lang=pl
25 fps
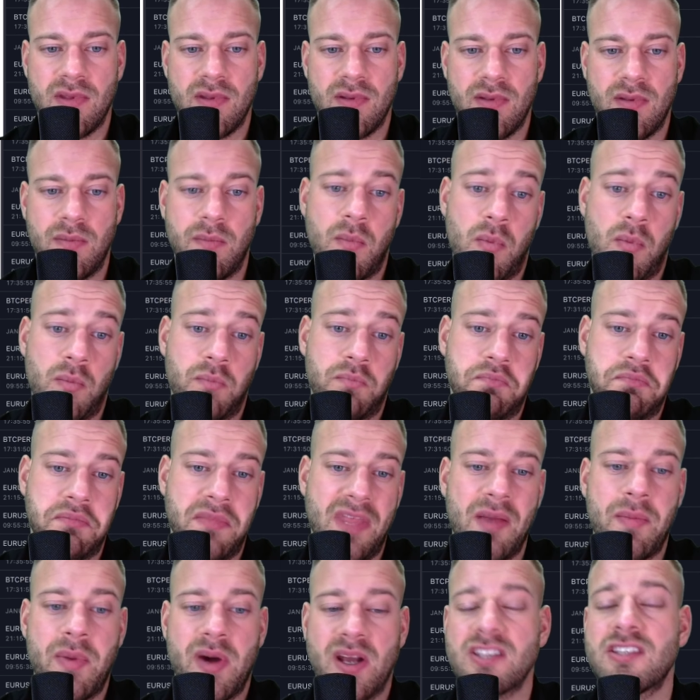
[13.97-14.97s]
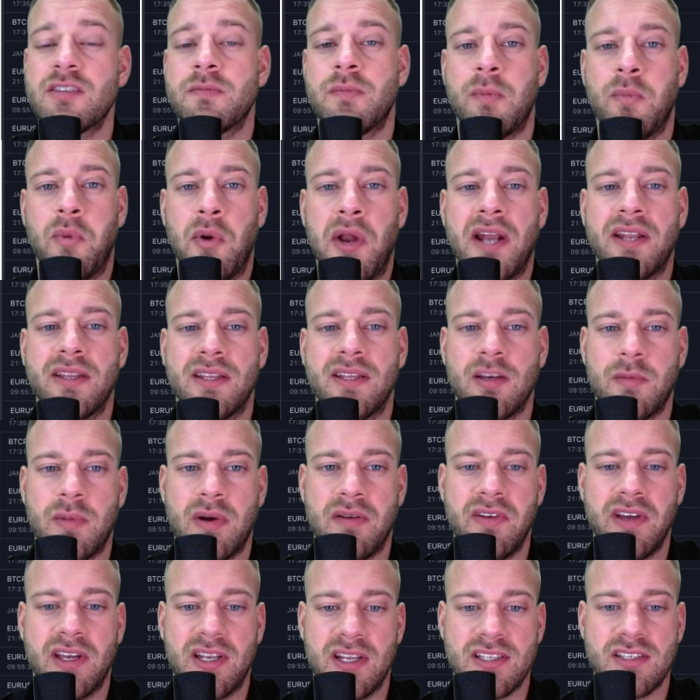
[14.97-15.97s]
mm, Najbardziej popularny chyba
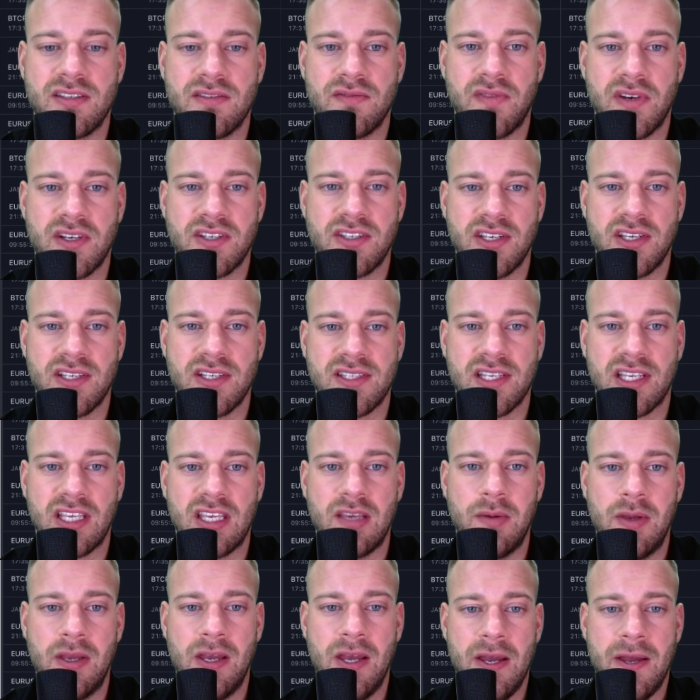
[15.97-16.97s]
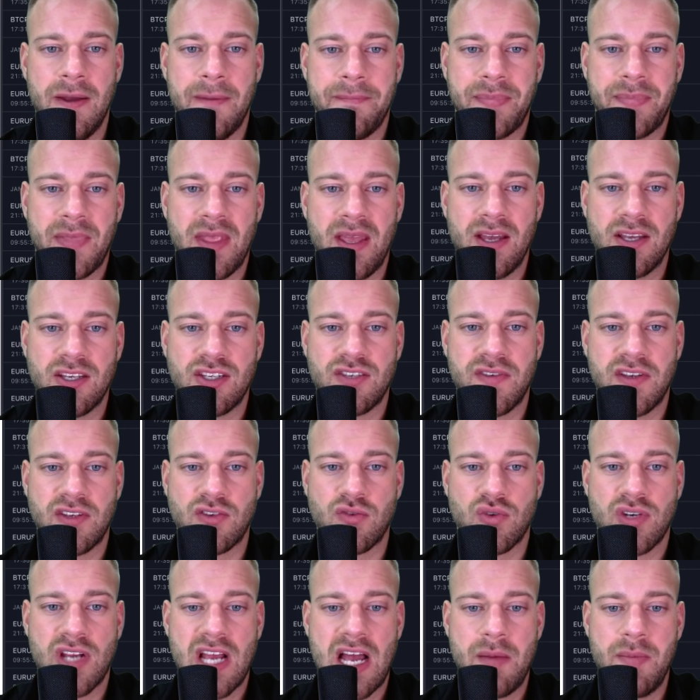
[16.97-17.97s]
wykres właśnie z takimi e,
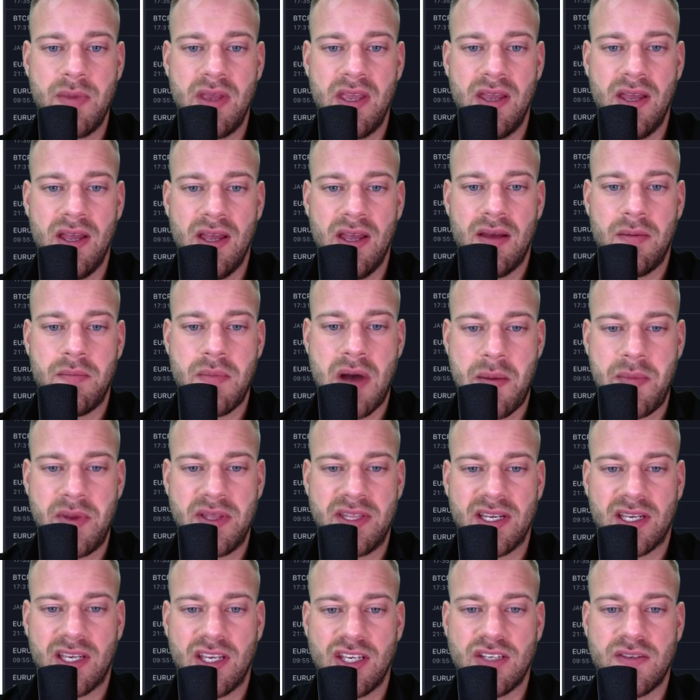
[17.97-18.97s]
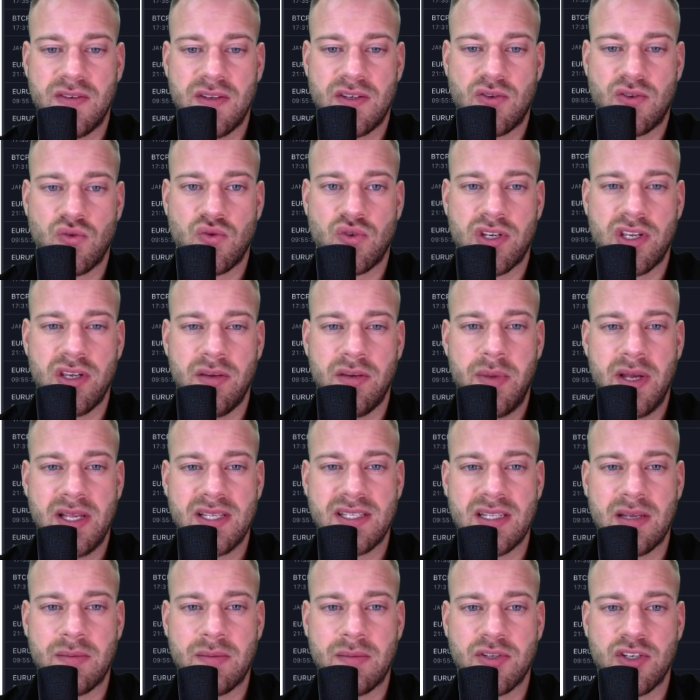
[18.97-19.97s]
świeczuszkami. Mamy takie świeczuszki
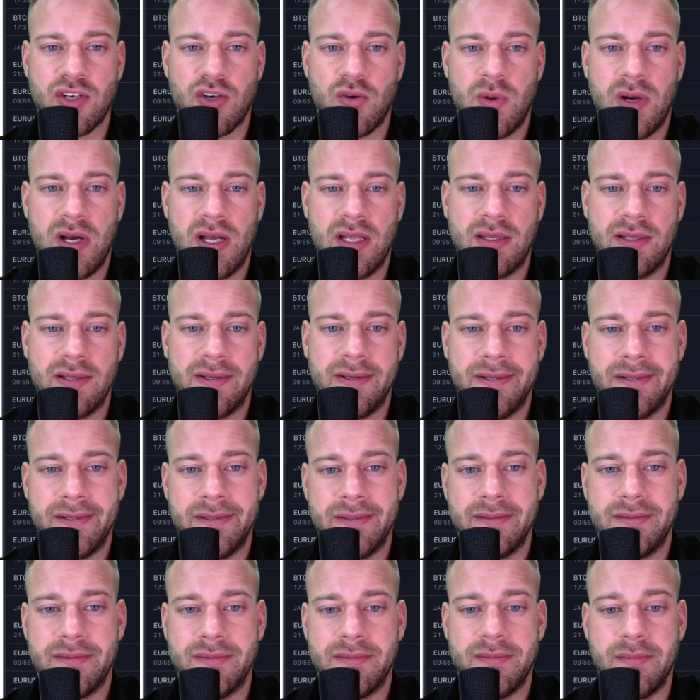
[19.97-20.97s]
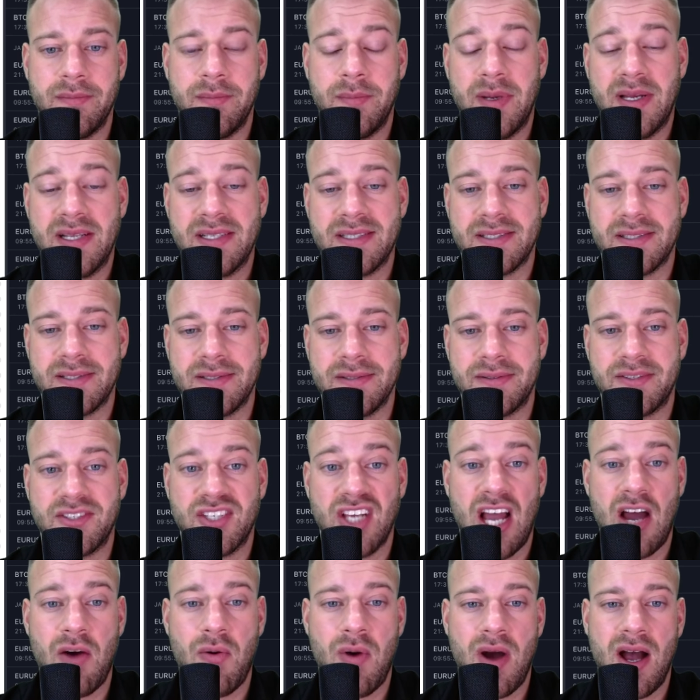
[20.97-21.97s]
bez na przykład e, bez
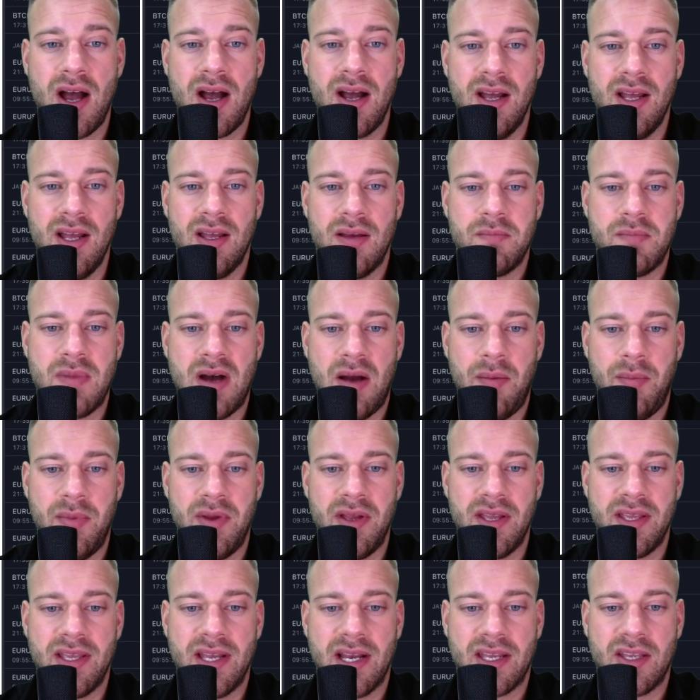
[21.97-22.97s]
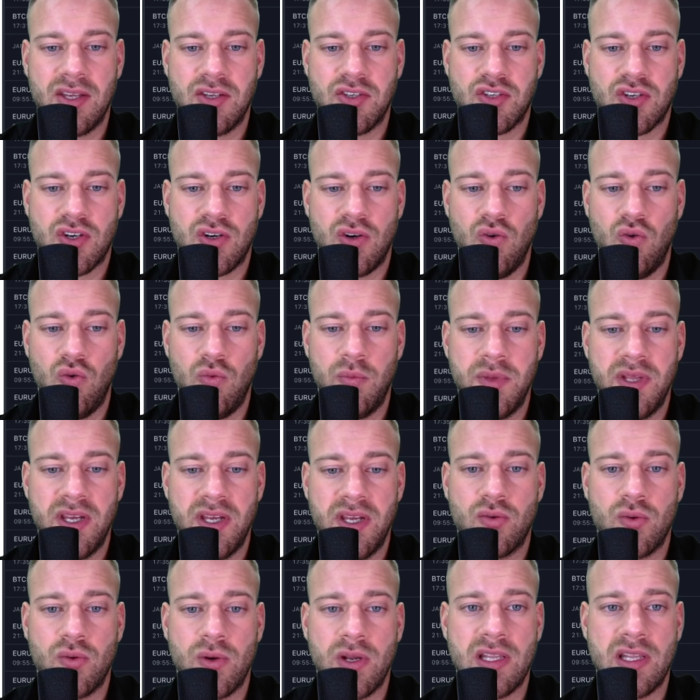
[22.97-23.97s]
ciała, mamy jakieś kolumny,
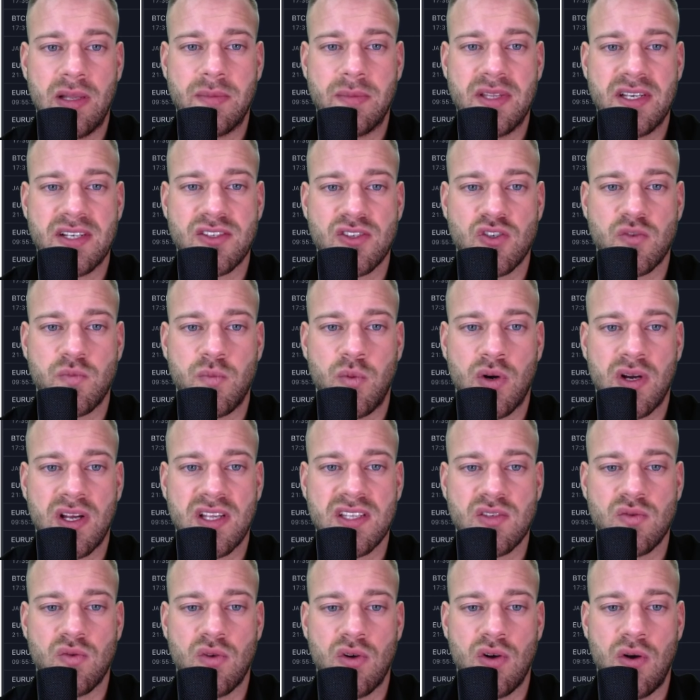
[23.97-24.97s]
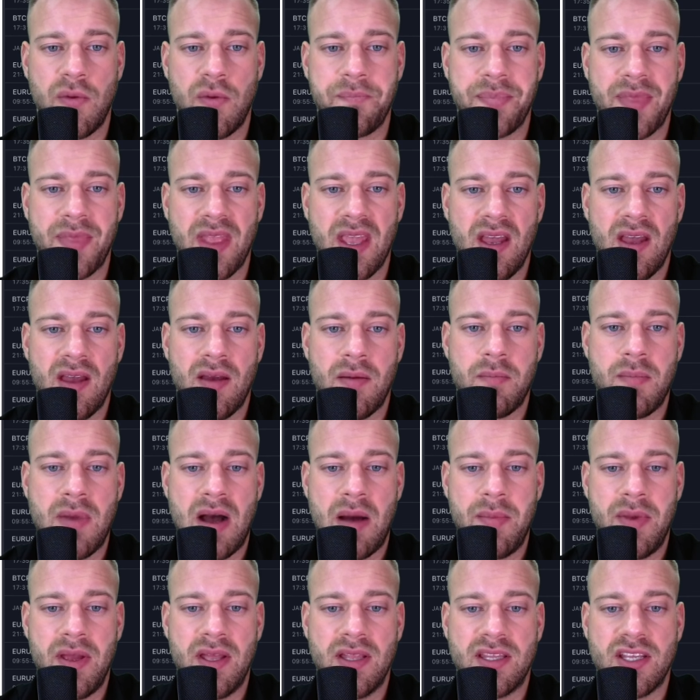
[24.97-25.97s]
które nam też coś pokazują.
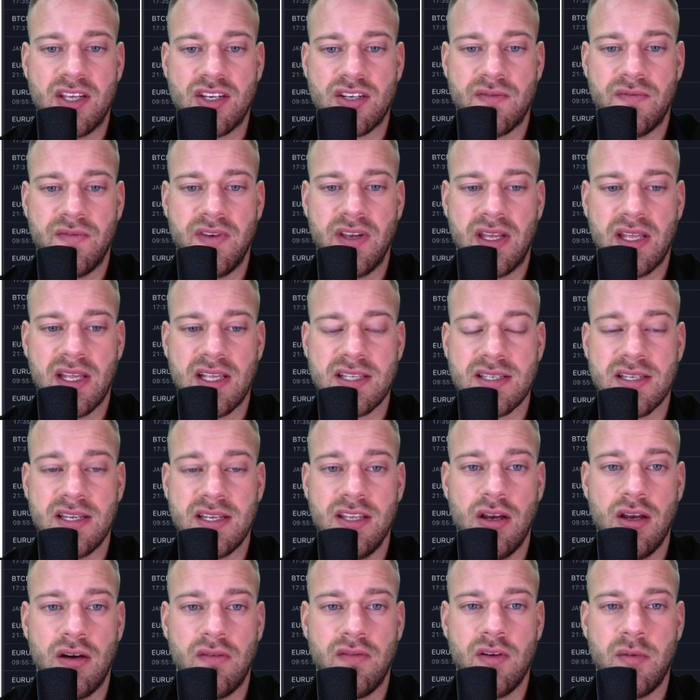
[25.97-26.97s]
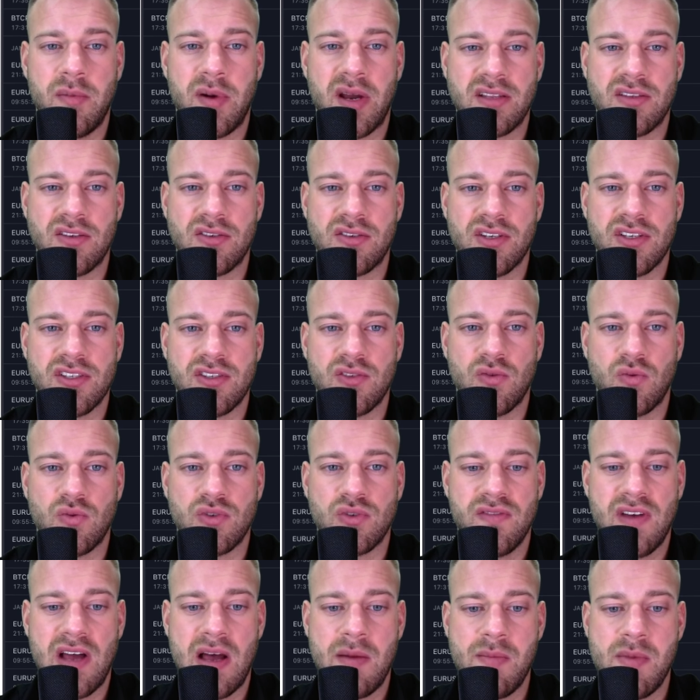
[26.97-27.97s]
Mamy też wykres liniowy, bardzo często
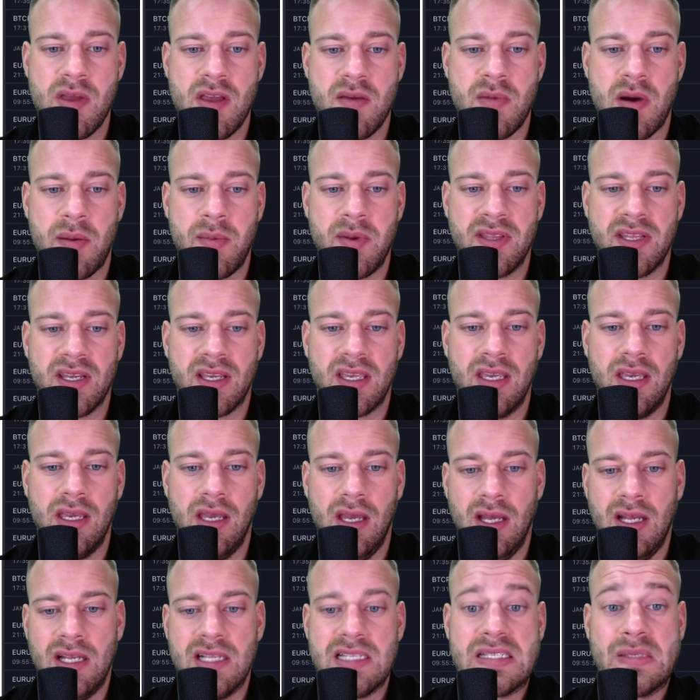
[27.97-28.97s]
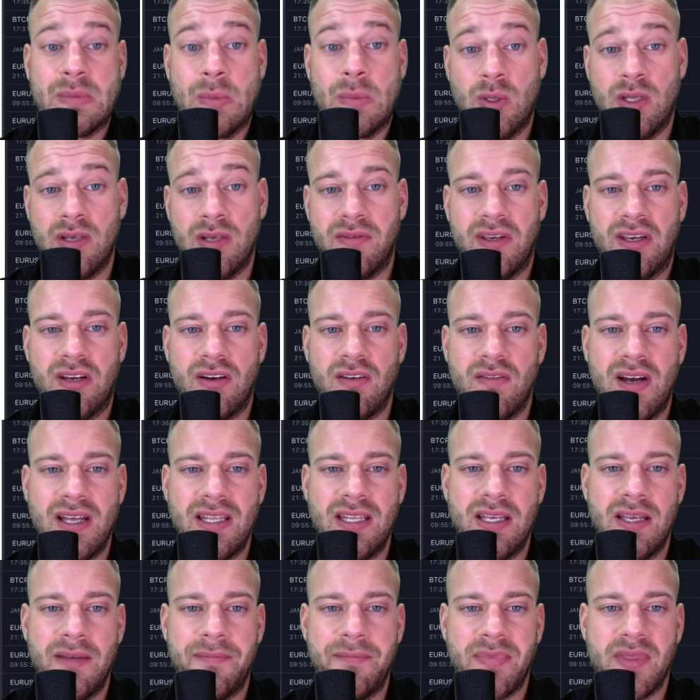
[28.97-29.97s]
używamy. Mamy taki
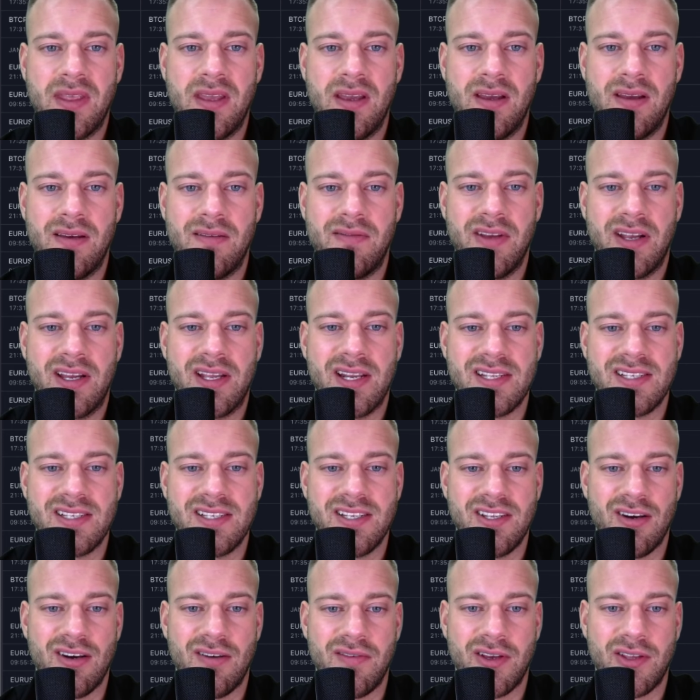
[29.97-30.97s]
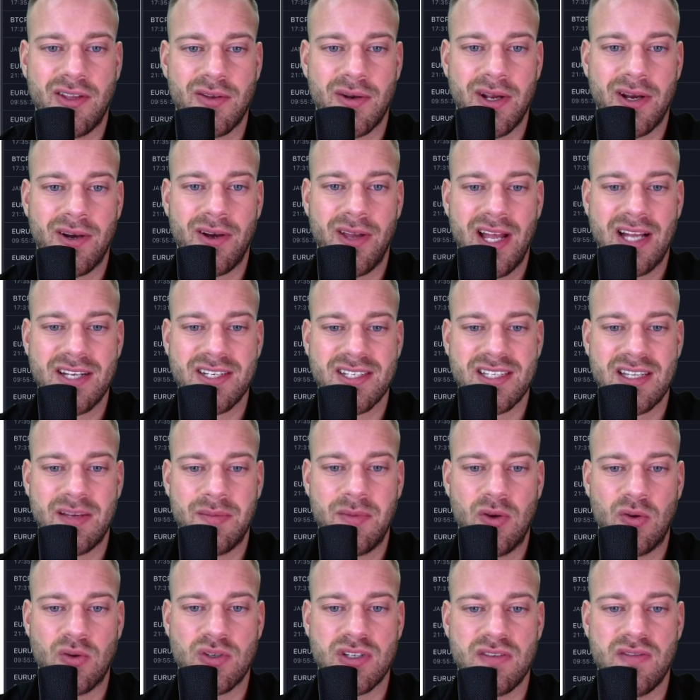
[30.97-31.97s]
zmodyfikowany e, wykres liniowy, którego ja
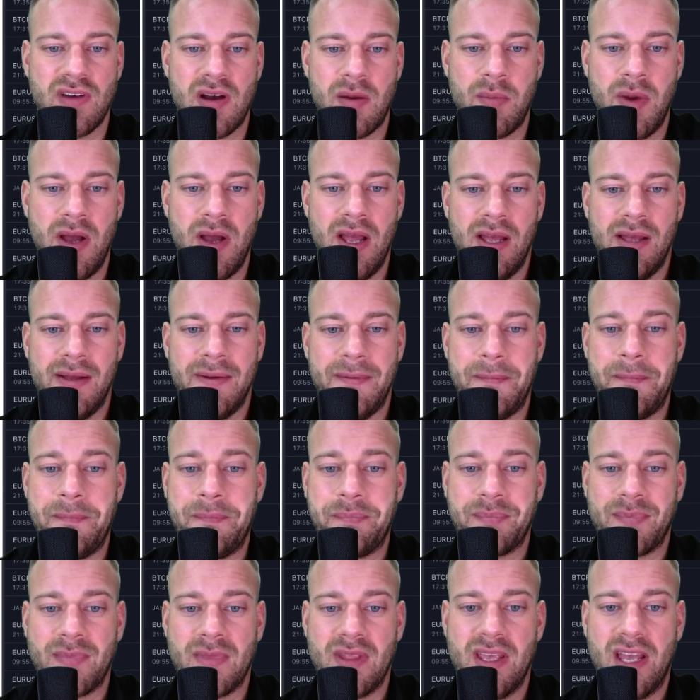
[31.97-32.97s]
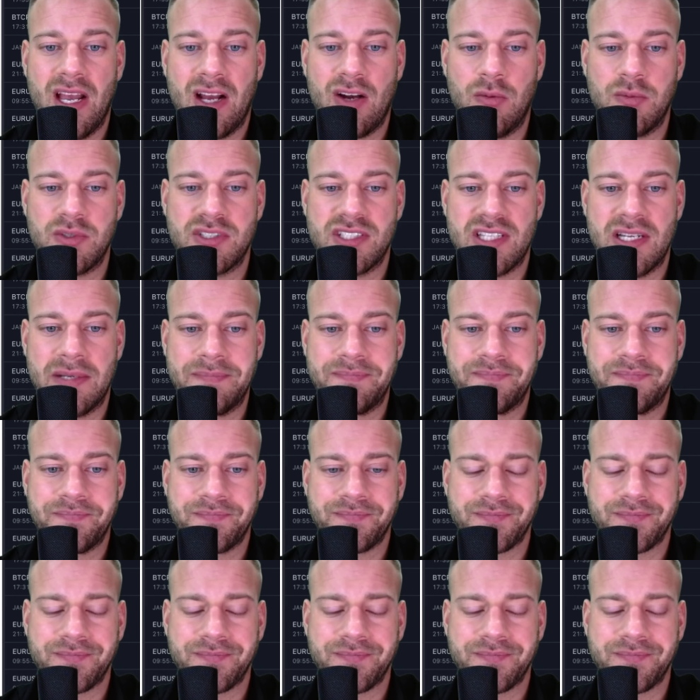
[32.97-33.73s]
czasami używam, mm, jakąś tam